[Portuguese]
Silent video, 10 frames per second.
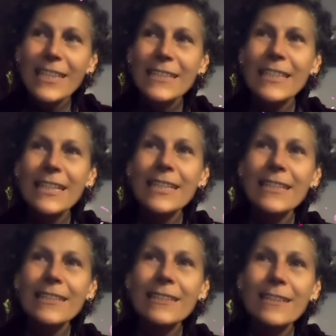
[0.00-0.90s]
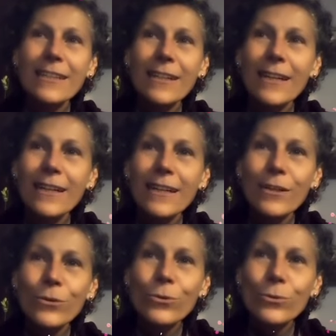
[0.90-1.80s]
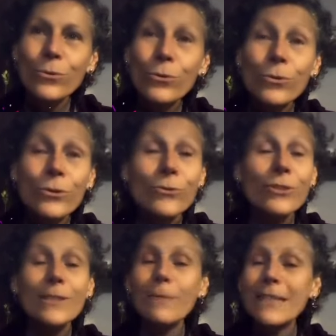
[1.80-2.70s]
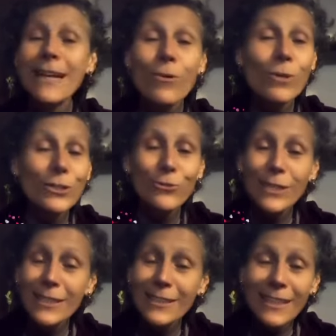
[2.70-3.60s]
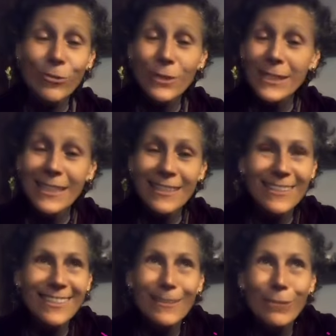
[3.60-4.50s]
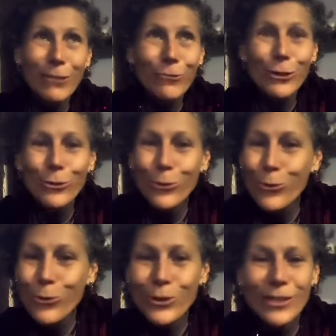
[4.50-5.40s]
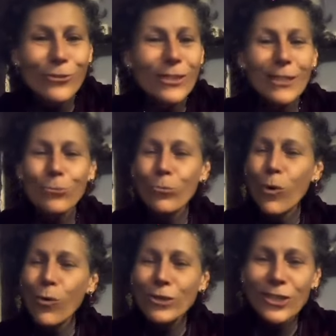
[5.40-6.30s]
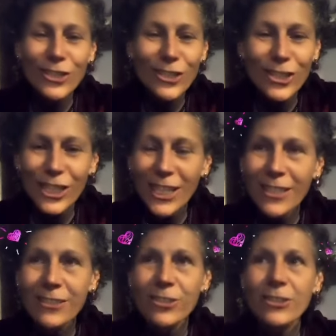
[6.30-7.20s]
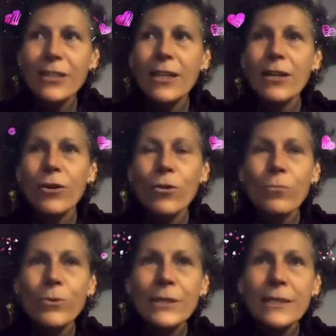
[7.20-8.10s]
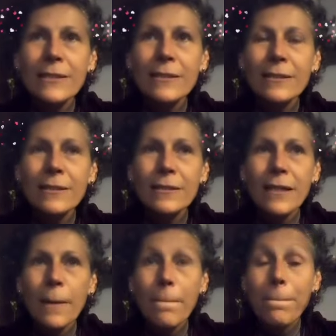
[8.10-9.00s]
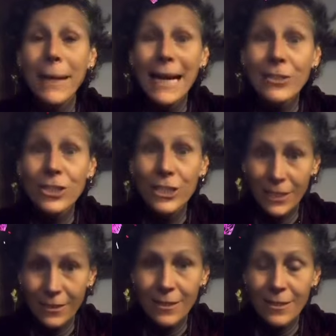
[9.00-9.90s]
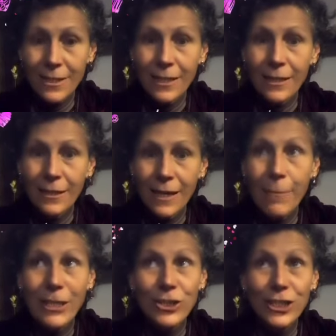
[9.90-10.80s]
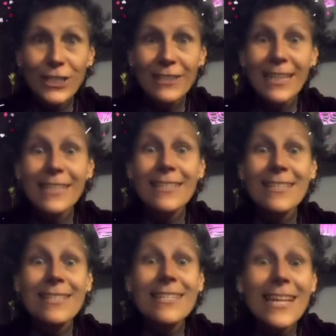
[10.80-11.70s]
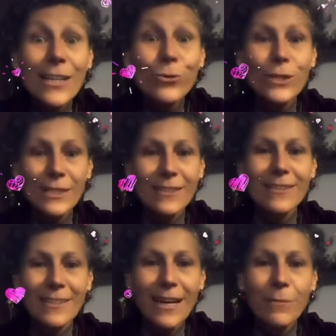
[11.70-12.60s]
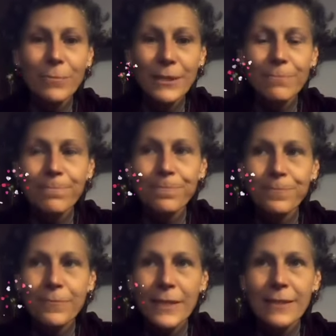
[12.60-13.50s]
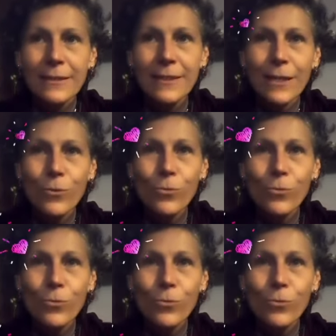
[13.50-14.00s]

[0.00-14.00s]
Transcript: tem uh, o curso do Despertar Quântico da, da Consciência, que está maravilhoso, ajudando um monte de gente com muitas práticas, né? A magia está em ser o que se sabe. Esse é o,